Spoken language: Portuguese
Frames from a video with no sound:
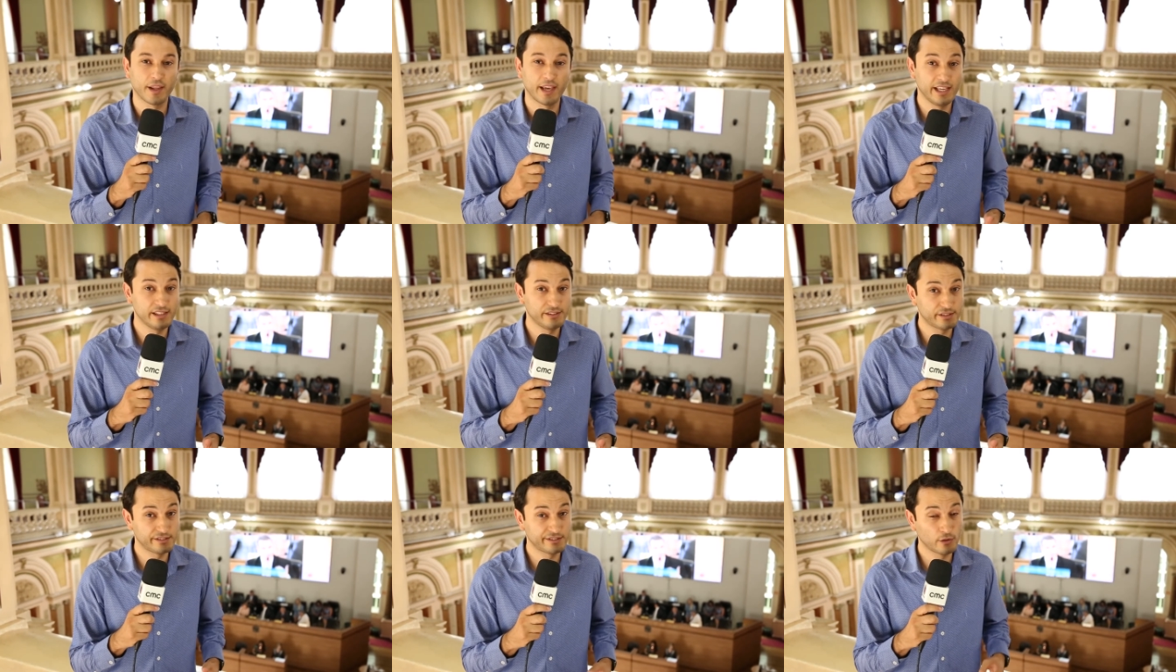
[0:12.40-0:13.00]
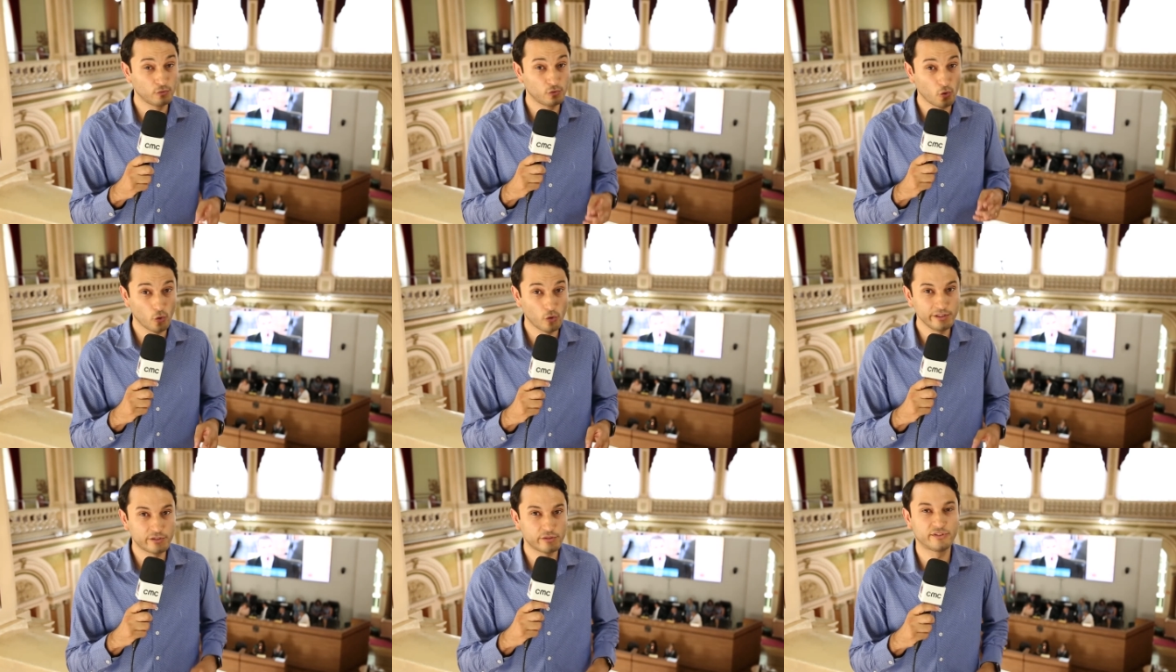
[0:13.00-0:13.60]
Estes são
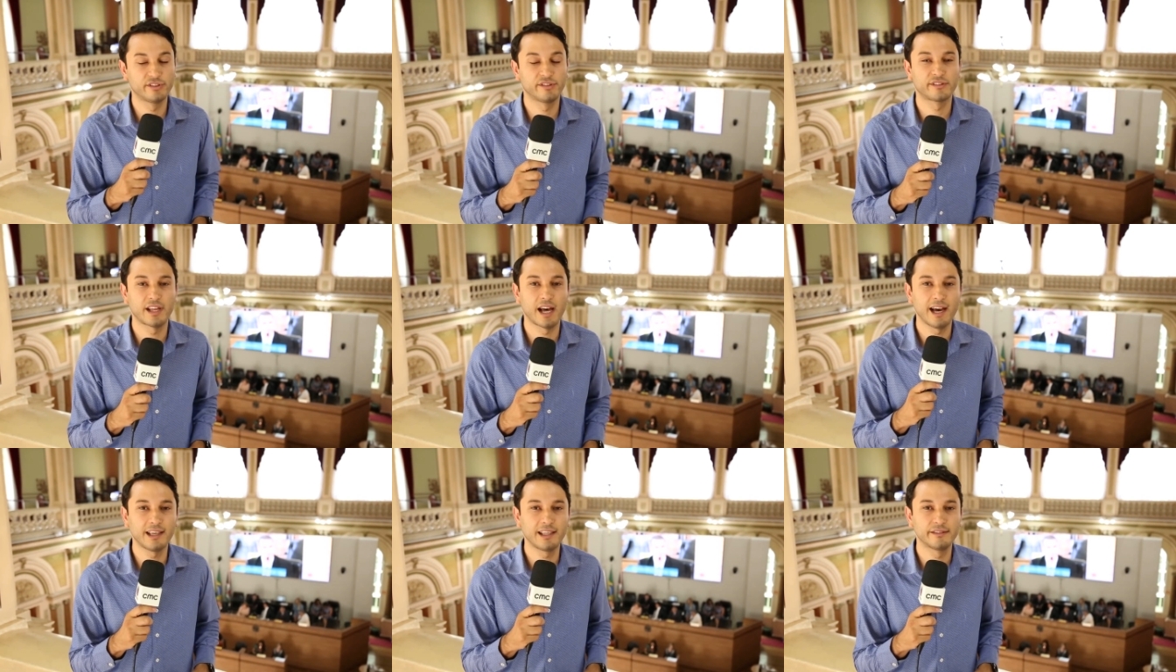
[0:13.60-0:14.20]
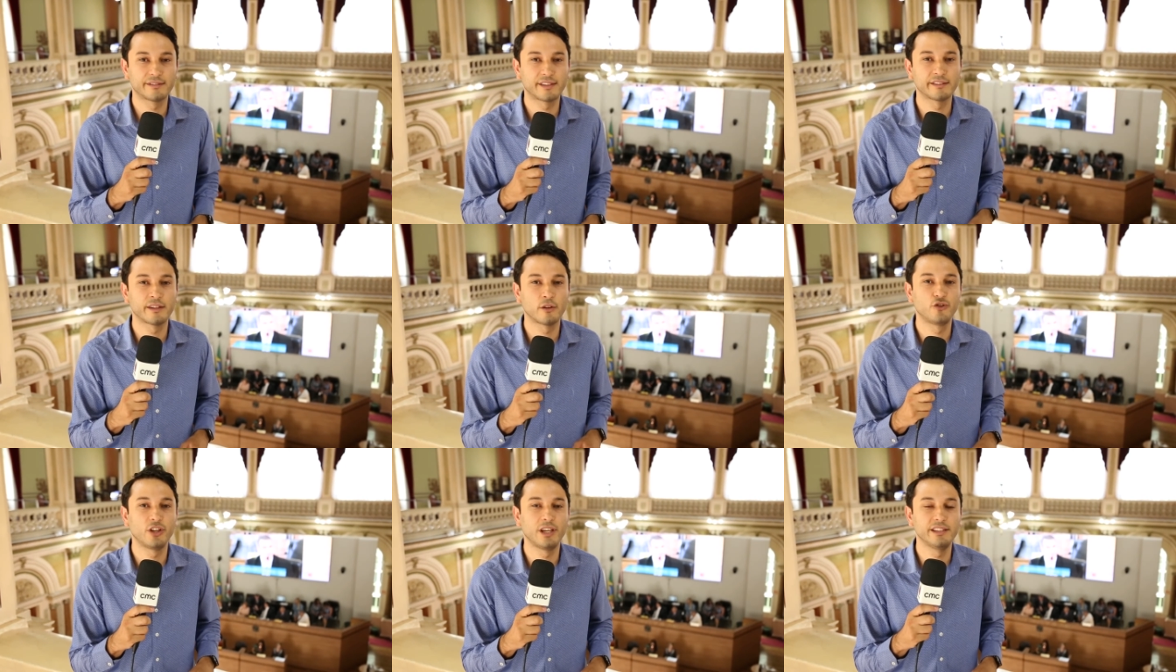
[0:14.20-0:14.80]
dois dos destaques das
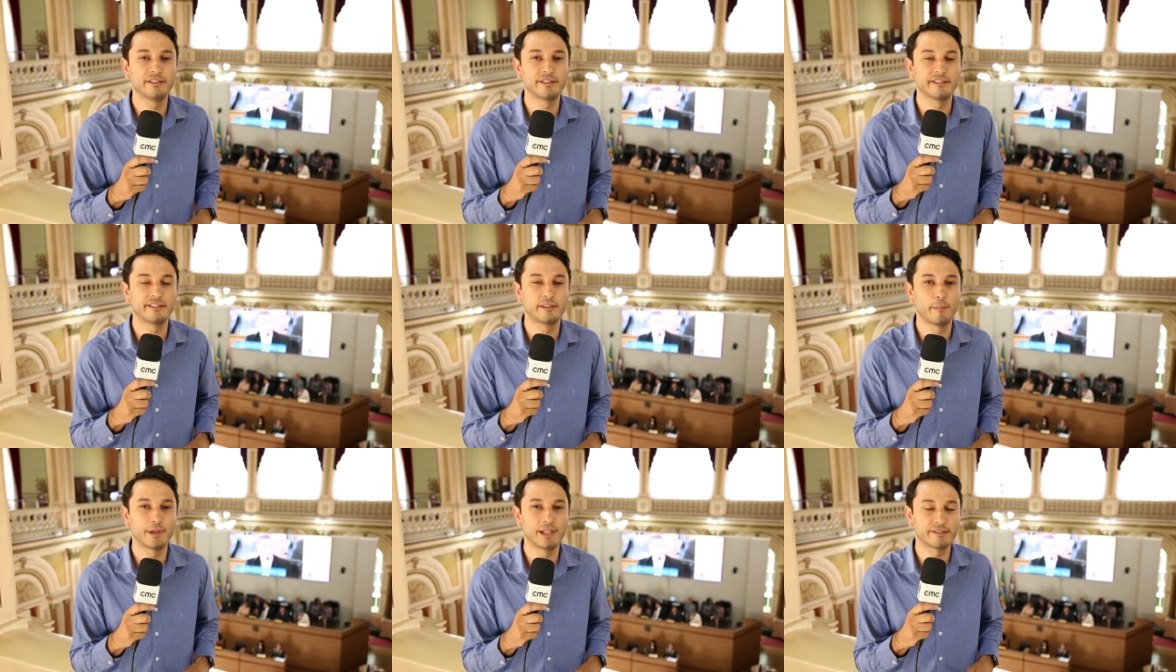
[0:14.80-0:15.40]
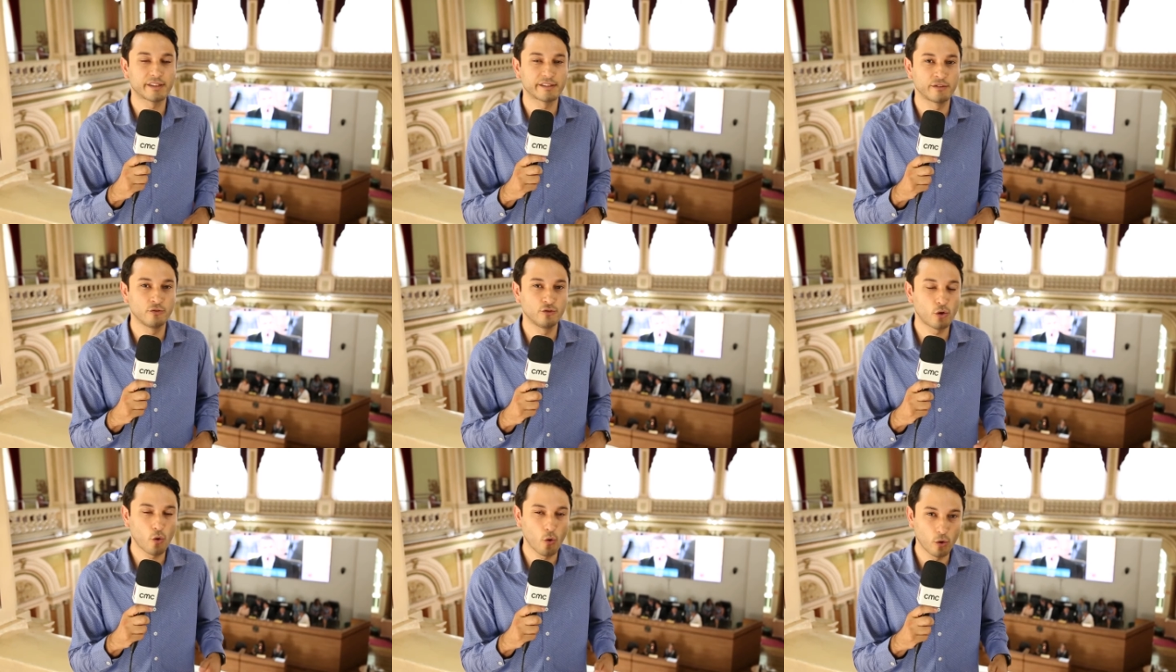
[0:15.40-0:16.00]
audiências de
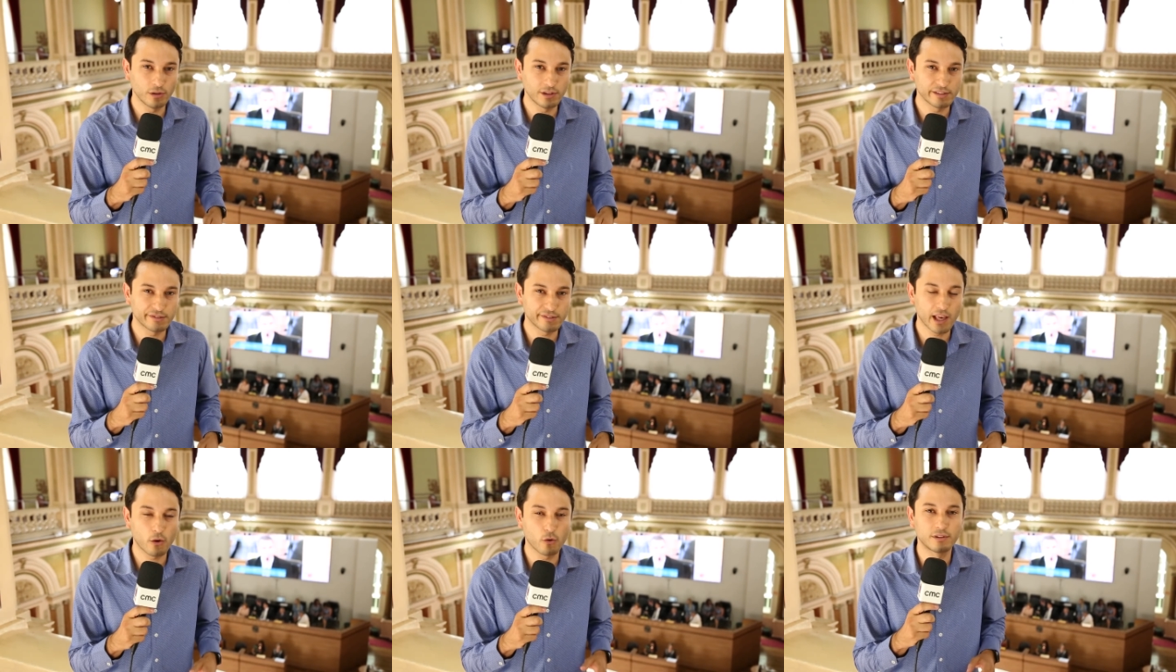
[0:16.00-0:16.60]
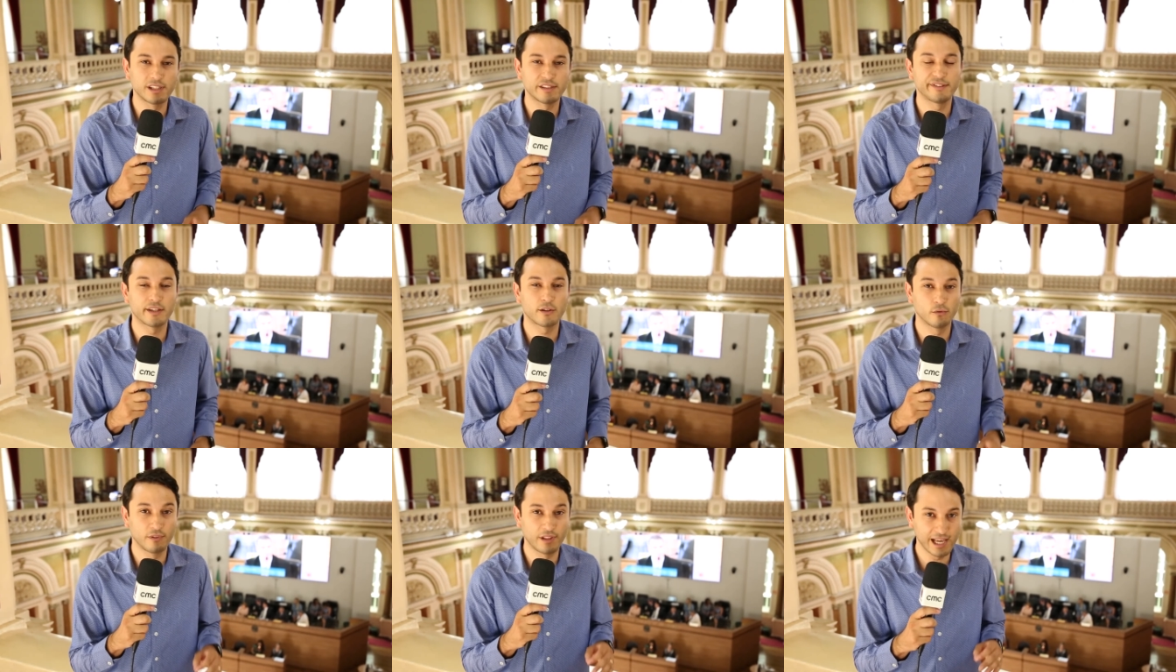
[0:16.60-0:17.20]
prestação de contas que
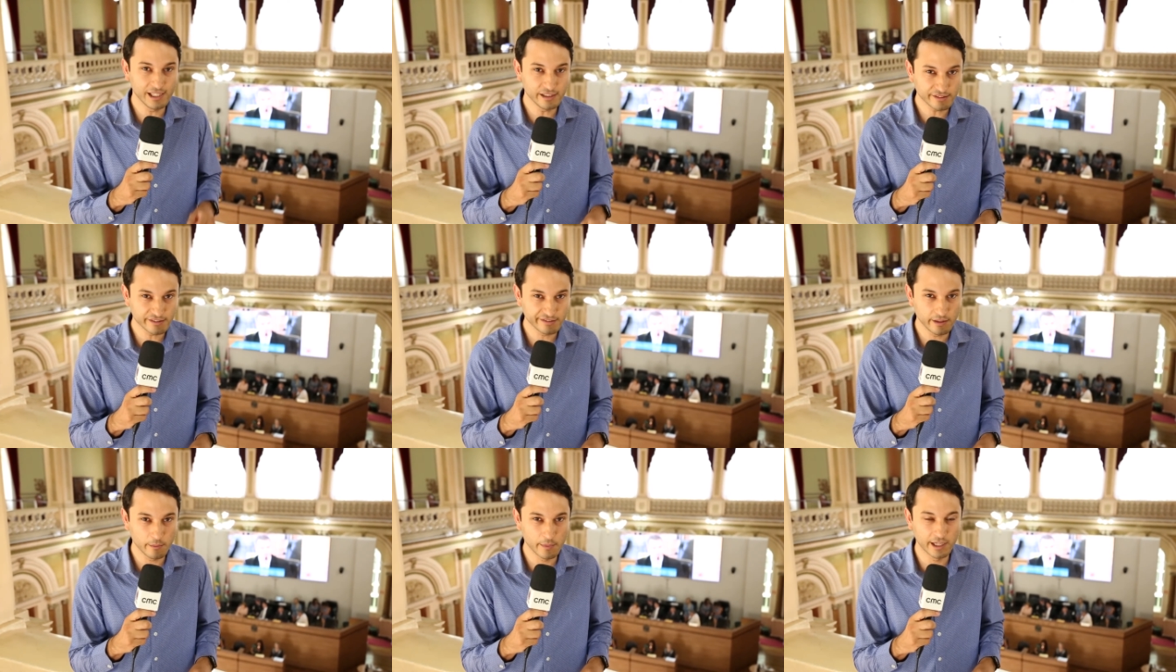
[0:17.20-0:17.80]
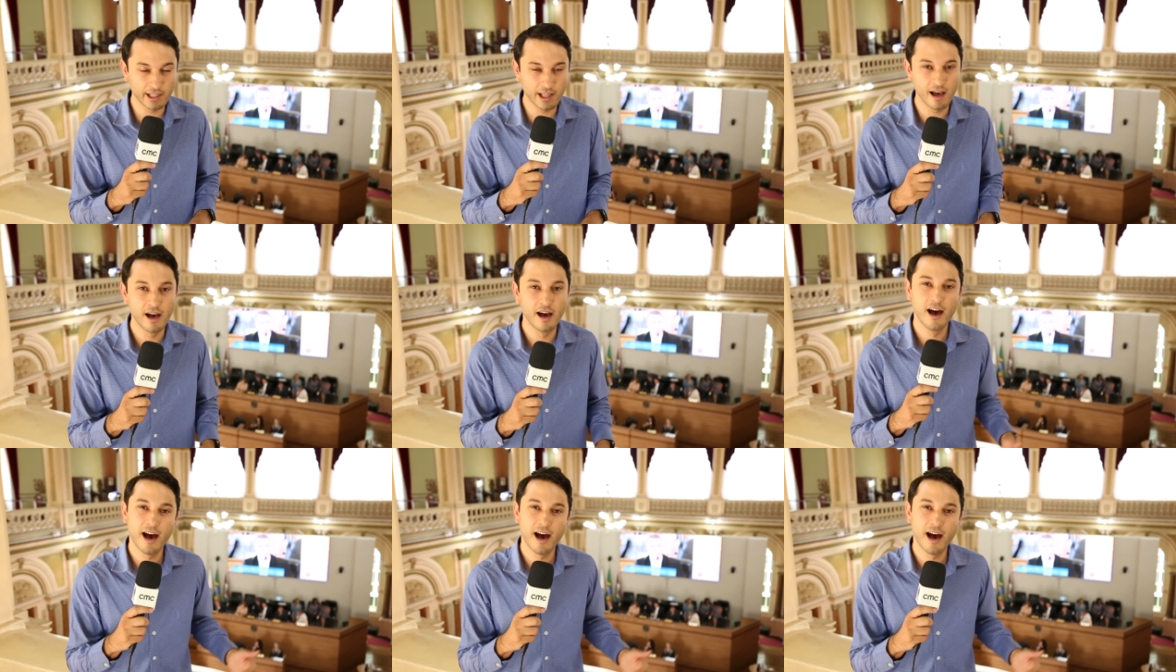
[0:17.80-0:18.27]
aconteceram nesta semana